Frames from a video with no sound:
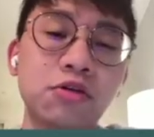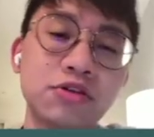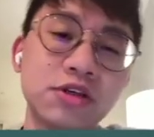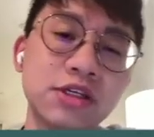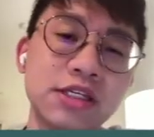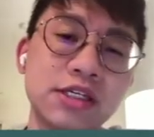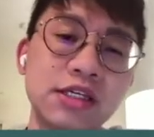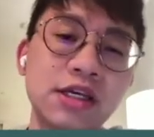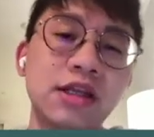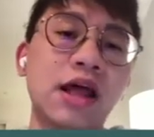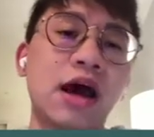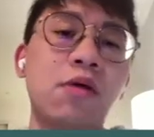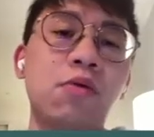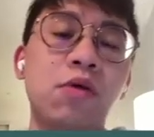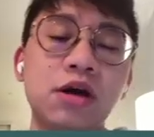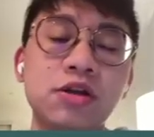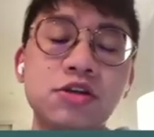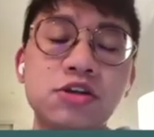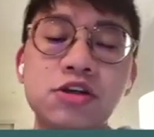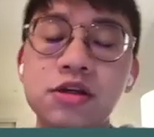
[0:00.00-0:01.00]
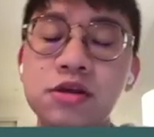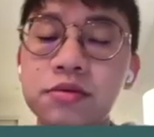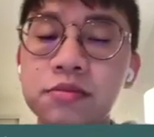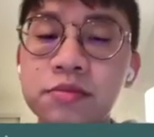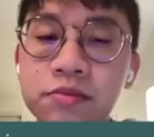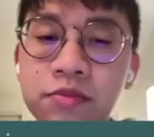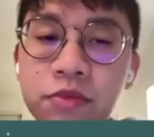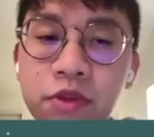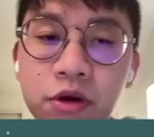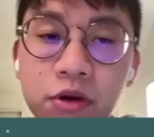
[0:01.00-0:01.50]
或是直接打网址
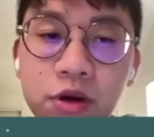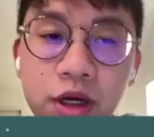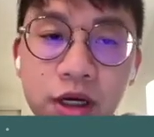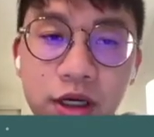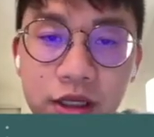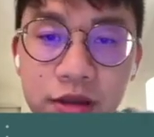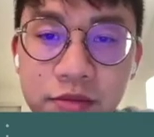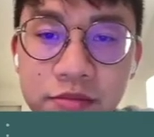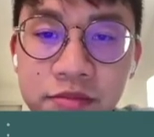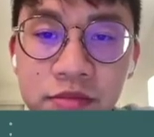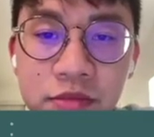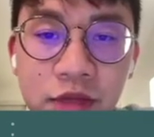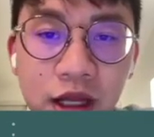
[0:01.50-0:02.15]
都可以。